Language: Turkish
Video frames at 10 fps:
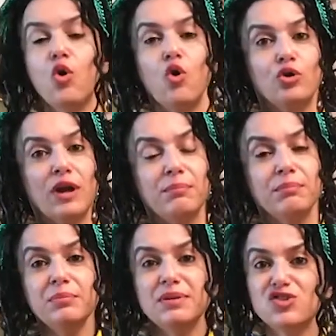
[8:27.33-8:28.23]

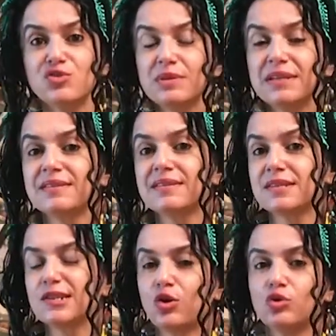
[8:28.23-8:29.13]
öğrenme
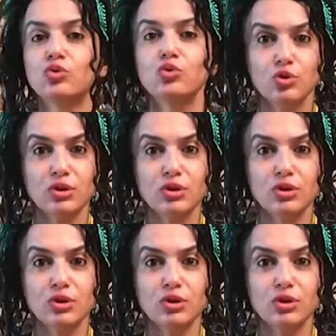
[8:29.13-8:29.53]
biçimlerinizi kontrol